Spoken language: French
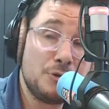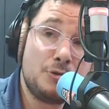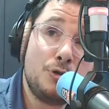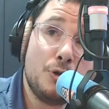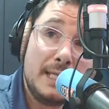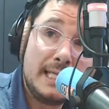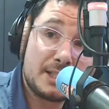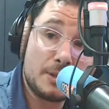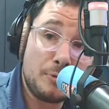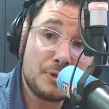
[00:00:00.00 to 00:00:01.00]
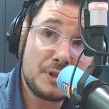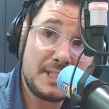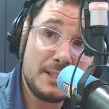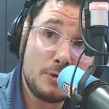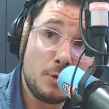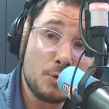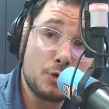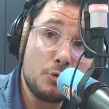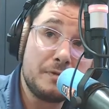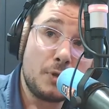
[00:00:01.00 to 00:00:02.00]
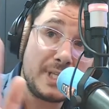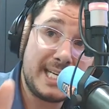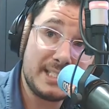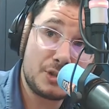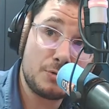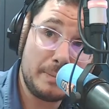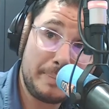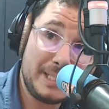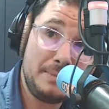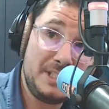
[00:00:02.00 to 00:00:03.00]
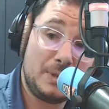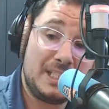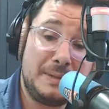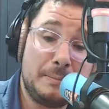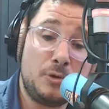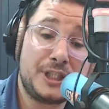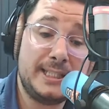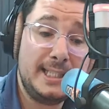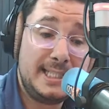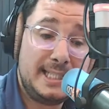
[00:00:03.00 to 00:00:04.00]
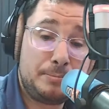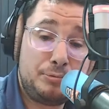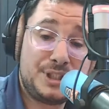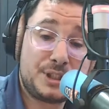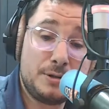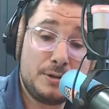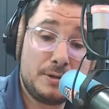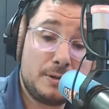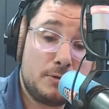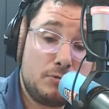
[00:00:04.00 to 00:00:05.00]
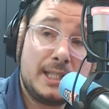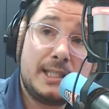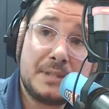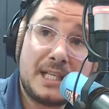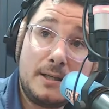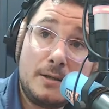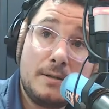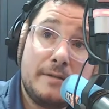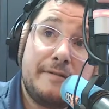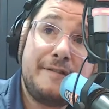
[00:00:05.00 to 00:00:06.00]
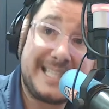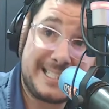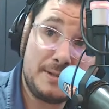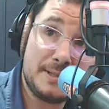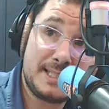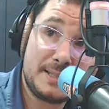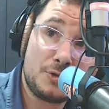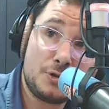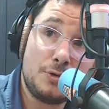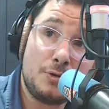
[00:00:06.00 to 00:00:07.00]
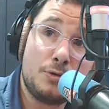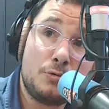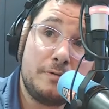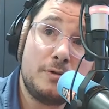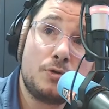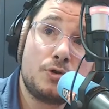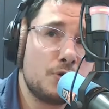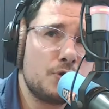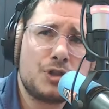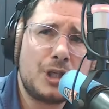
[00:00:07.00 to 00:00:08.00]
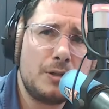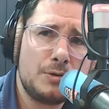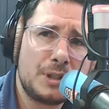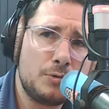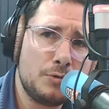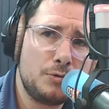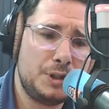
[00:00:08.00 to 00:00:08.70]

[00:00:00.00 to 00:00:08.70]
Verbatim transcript: nos studios. 100% CO, on se retrouve dans 15 jours. Hein. pas d'émission la semaine prochaine puisque euh, toute l'équipe sera en vacances. On se retrouve donc, ce sera aux alentours du